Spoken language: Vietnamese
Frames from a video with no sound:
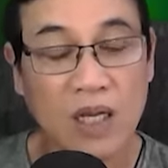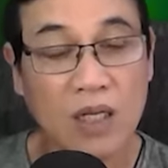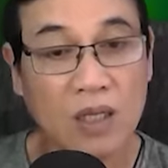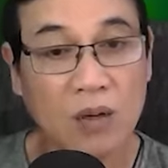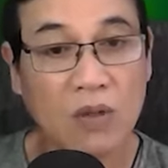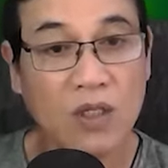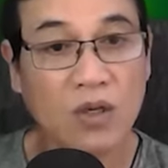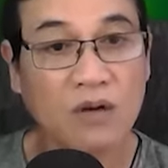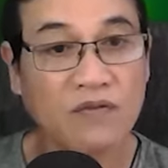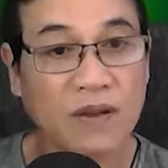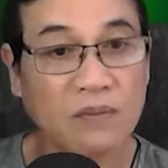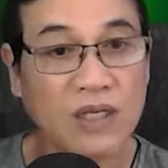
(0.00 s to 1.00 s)
không có cho
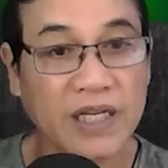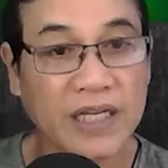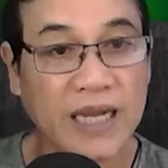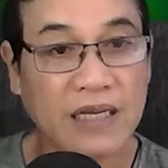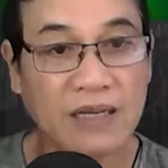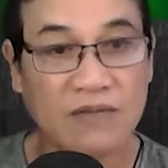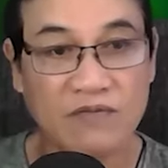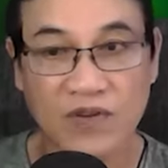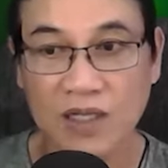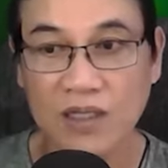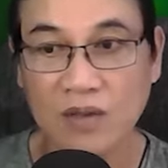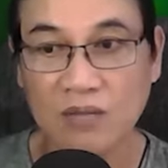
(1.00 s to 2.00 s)
phép người khác làm
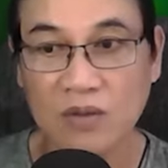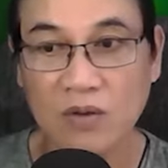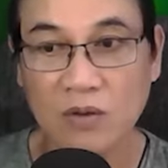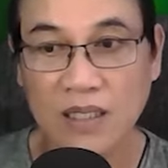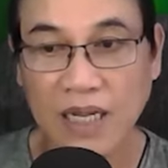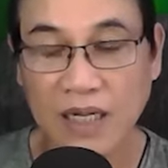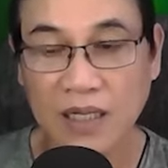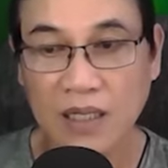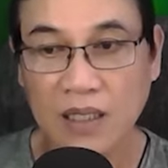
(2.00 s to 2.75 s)
phật lòng cô ta.